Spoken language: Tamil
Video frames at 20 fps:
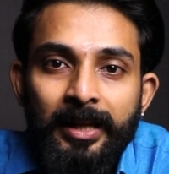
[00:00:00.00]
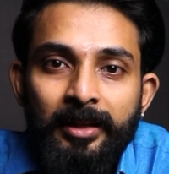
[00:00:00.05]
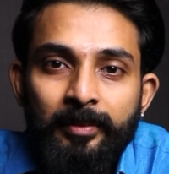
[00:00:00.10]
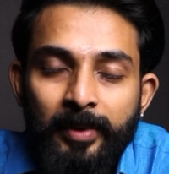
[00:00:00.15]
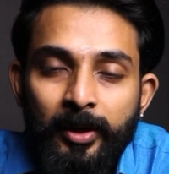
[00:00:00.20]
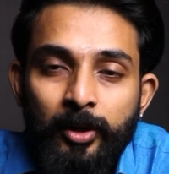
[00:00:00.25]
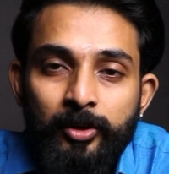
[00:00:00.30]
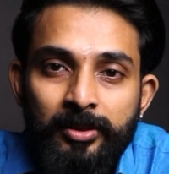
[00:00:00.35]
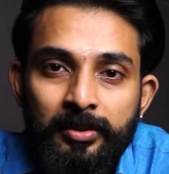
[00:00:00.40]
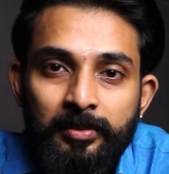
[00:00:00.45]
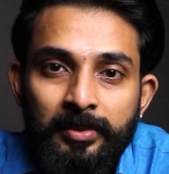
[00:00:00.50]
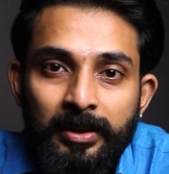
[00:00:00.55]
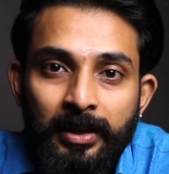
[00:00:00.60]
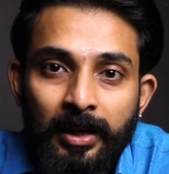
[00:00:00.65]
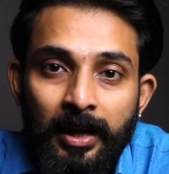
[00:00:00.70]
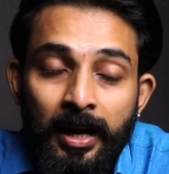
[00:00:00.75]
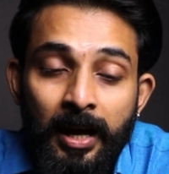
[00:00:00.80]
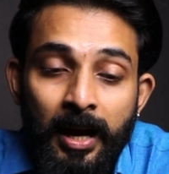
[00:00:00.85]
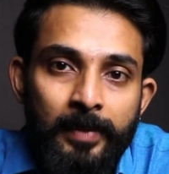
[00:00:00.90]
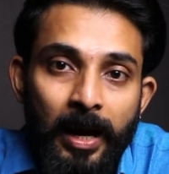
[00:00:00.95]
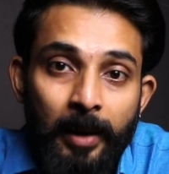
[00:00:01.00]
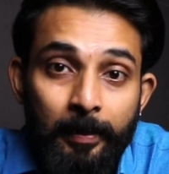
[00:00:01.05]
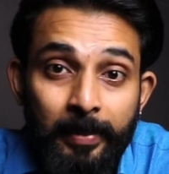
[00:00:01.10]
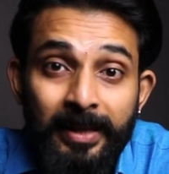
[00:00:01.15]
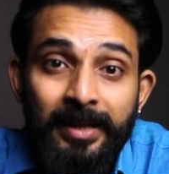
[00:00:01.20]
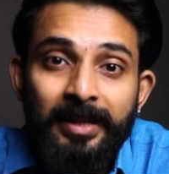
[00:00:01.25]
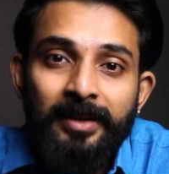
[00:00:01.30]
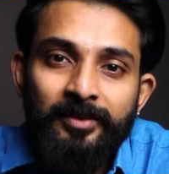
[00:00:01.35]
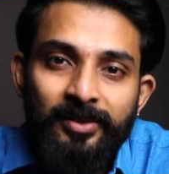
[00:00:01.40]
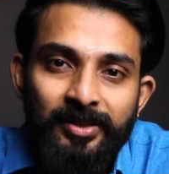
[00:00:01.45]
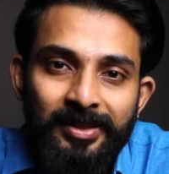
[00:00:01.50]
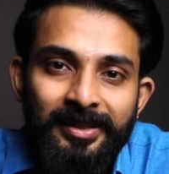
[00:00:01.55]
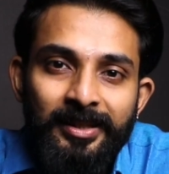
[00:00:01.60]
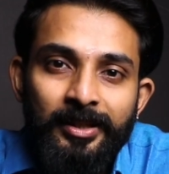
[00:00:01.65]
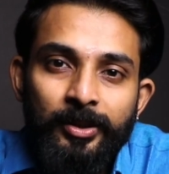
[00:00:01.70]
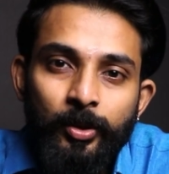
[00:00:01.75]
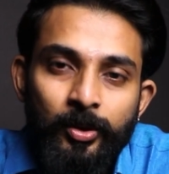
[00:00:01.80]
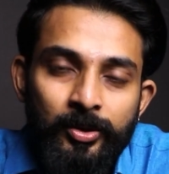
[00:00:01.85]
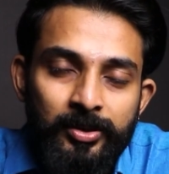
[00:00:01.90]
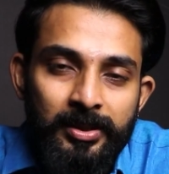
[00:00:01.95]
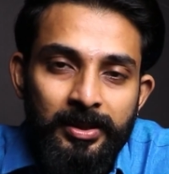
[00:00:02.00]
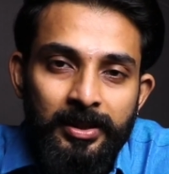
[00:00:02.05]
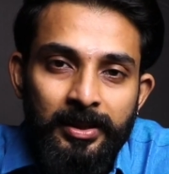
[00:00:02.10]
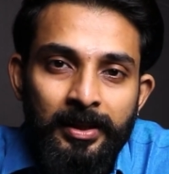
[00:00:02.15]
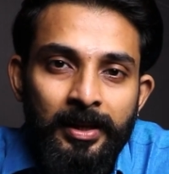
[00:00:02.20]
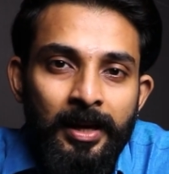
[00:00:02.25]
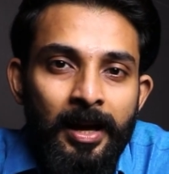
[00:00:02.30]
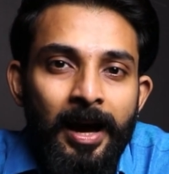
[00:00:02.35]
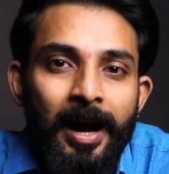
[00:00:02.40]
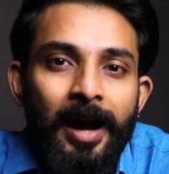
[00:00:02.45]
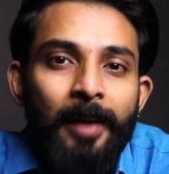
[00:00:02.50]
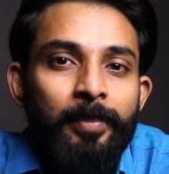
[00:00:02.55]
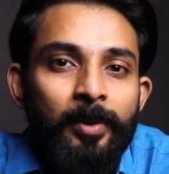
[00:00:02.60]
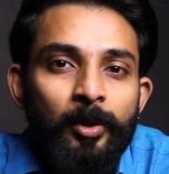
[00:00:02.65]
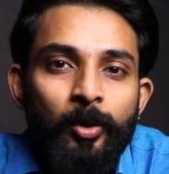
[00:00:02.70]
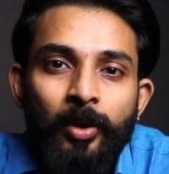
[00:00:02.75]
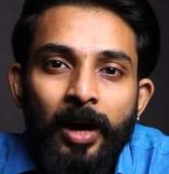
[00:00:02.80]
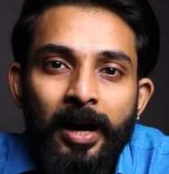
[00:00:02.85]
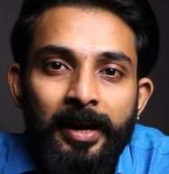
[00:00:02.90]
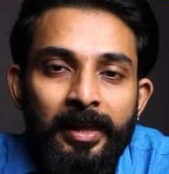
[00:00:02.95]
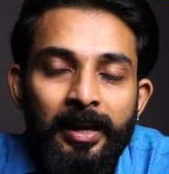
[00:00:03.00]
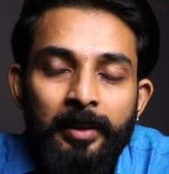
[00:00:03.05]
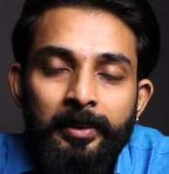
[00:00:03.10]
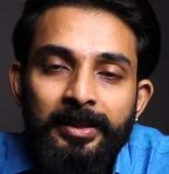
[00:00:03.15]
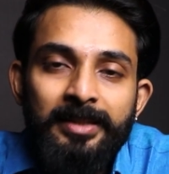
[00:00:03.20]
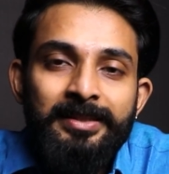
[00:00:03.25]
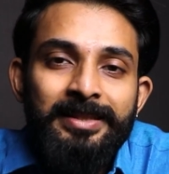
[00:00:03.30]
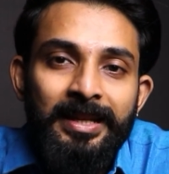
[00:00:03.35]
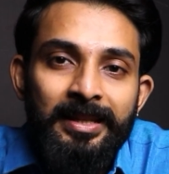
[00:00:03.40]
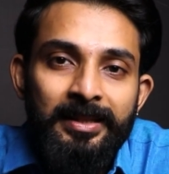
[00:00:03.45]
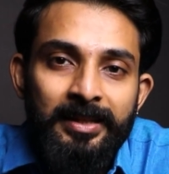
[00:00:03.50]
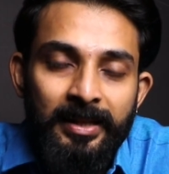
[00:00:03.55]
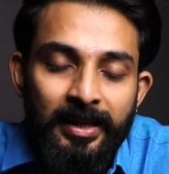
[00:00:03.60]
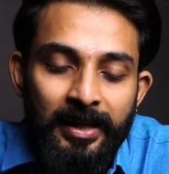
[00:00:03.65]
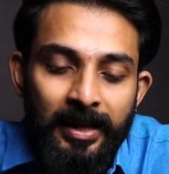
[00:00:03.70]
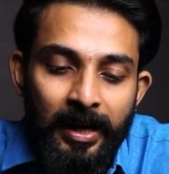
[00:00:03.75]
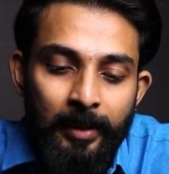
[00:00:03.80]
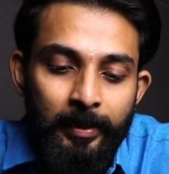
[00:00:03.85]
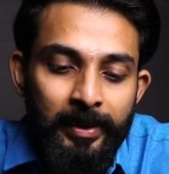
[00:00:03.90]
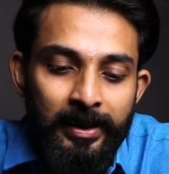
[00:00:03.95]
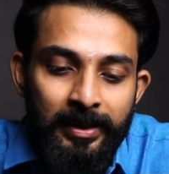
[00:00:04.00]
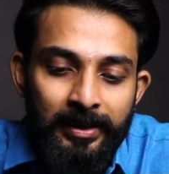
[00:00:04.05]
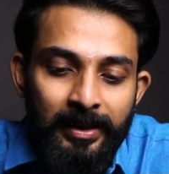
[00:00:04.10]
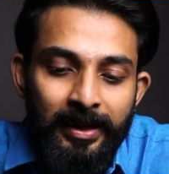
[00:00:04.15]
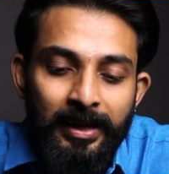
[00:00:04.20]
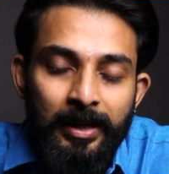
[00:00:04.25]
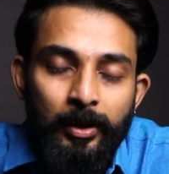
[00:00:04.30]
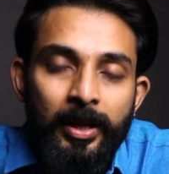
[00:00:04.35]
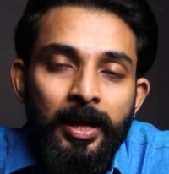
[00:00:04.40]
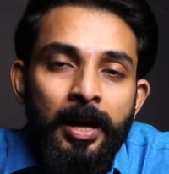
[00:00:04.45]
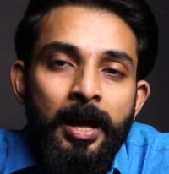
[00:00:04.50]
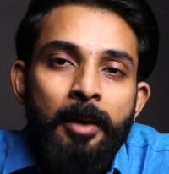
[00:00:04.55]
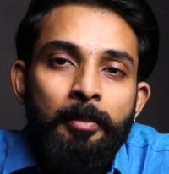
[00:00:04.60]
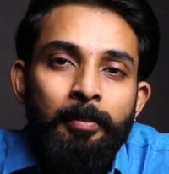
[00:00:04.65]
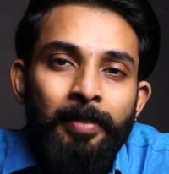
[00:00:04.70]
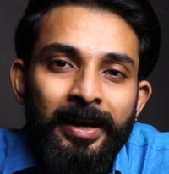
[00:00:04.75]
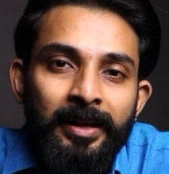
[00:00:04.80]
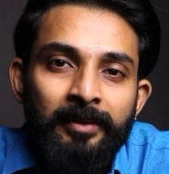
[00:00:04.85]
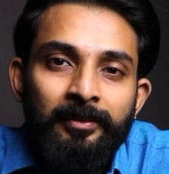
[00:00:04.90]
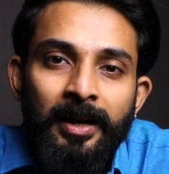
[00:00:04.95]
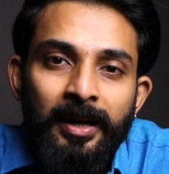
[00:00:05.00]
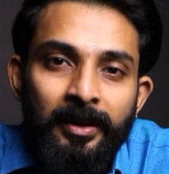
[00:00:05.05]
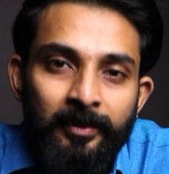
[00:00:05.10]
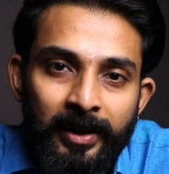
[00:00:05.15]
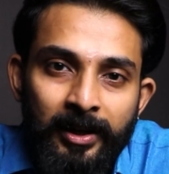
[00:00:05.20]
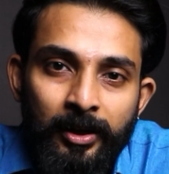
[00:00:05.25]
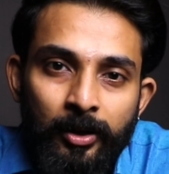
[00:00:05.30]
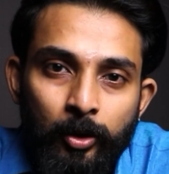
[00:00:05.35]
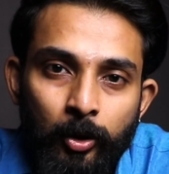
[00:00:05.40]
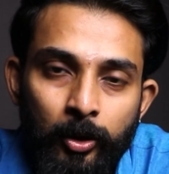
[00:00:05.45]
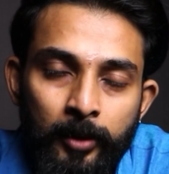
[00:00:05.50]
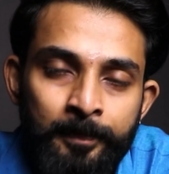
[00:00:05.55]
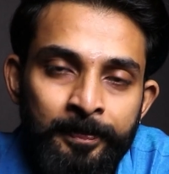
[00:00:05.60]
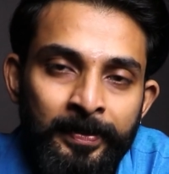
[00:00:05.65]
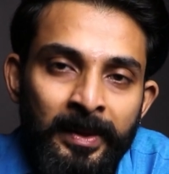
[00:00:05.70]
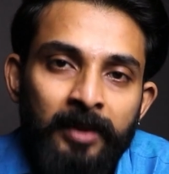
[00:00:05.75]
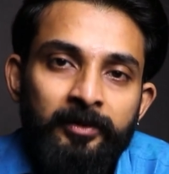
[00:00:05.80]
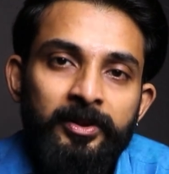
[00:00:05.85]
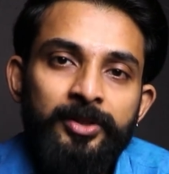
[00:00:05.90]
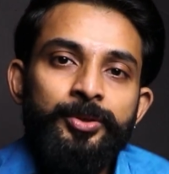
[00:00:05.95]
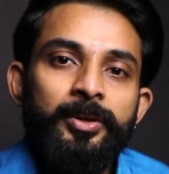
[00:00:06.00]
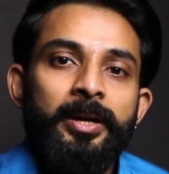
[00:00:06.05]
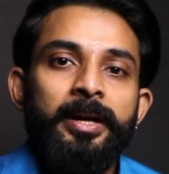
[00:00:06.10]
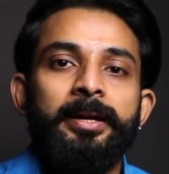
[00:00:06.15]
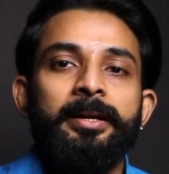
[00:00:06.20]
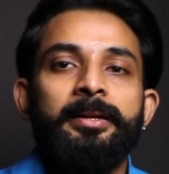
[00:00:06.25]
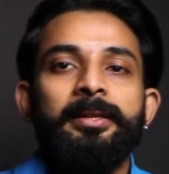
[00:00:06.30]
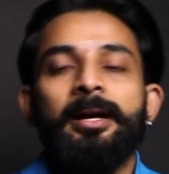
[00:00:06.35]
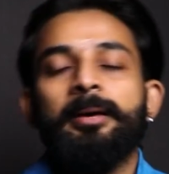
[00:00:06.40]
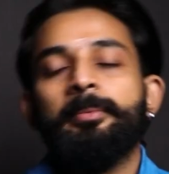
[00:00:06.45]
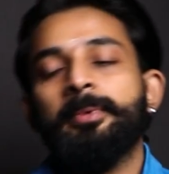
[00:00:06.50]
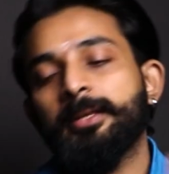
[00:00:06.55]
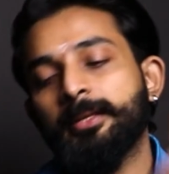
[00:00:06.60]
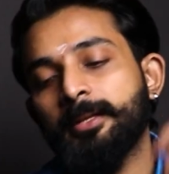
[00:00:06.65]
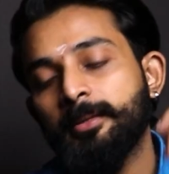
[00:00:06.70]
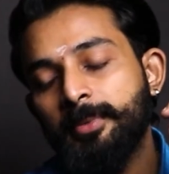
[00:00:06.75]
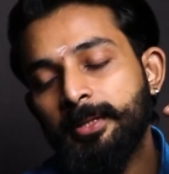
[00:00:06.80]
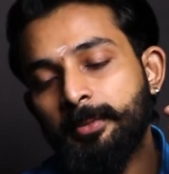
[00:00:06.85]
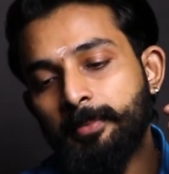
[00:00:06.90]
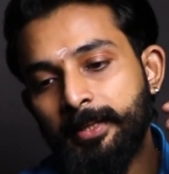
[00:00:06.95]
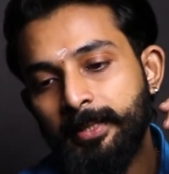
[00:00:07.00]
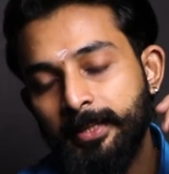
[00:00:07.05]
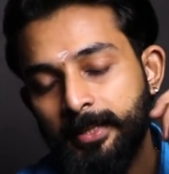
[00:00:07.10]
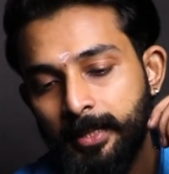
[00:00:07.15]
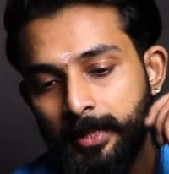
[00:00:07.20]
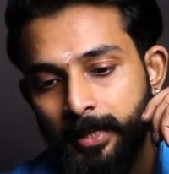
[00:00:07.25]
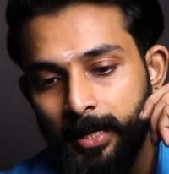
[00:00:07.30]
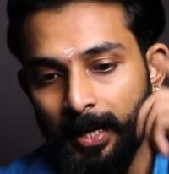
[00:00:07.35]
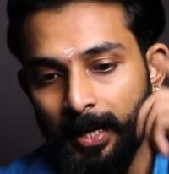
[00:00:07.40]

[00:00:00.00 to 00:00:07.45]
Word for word: ஏதாவது பிரயோஜனம் இருக்கா அப்படிங்கிற விஷயத்தை யோசிச்சுட்டு அப்புறம் உங்கள் அனுதாபத்தை செலுத்துங்க அப்படிங்கிறது எங்களோட பணிவான வேண்டுகோள் விஷயம் எங்கிறது ஆரம்பிக்குது அப்படின்னு பார்த்தீங்கன்னா